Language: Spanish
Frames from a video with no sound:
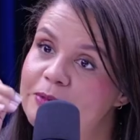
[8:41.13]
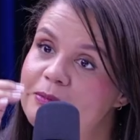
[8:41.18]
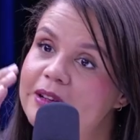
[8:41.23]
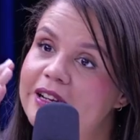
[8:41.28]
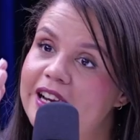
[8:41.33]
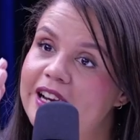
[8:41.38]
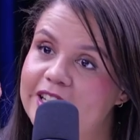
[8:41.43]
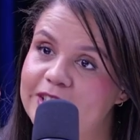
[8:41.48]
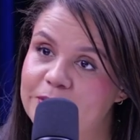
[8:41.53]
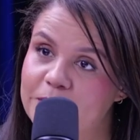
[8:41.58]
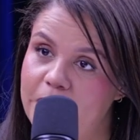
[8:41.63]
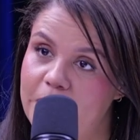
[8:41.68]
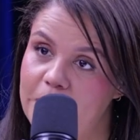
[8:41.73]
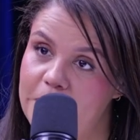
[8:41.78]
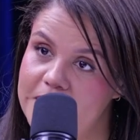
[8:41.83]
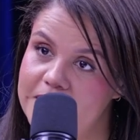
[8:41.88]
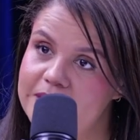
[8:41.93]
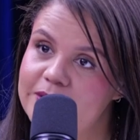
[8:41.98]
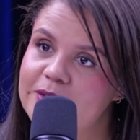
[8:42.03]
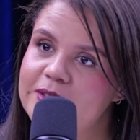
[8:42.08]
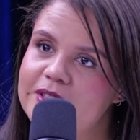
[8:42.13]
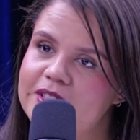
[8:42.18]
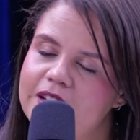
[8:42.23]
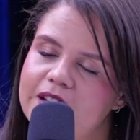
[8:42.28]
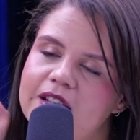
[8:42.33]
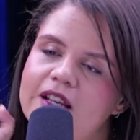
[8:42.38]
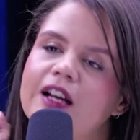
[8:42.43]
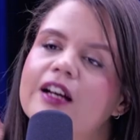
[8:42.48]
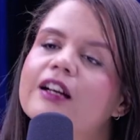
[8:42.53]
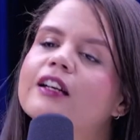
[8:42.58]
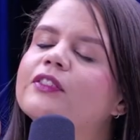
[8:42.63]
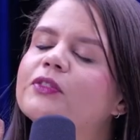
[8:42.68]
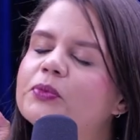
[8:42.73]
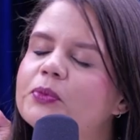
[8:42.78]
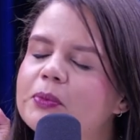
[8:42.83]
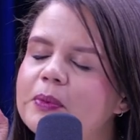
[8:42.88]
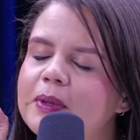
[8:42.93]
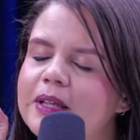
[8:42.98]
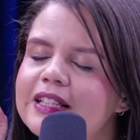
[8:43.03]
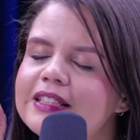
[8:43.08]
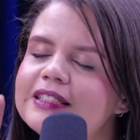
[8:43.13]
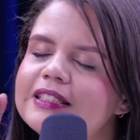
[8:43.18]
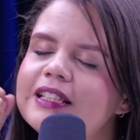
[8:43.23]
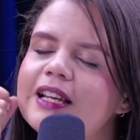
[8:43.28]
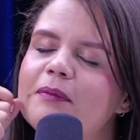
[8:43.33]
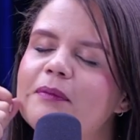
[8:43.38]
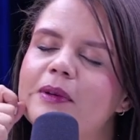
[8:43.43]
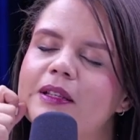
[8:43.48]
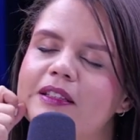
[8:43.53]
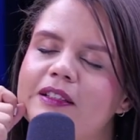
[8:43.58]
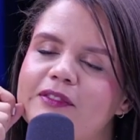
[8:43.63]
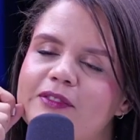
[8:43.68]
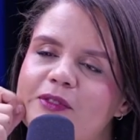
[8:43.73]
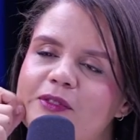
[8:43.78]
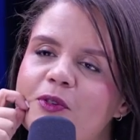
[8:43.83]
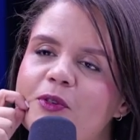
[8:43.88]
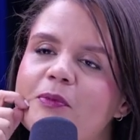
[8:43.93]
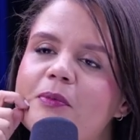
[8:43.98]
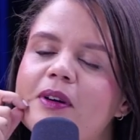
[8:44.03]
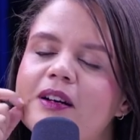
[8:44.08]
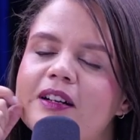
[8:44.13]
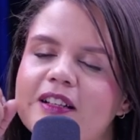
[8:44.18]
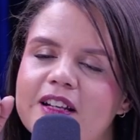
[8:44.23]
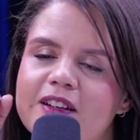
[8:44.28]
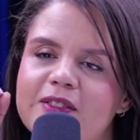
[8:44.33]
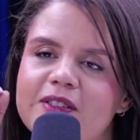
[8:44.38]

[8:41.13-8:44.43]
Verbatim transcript: La que tú la ves, José. La que tú ves, la plataforma. Claro que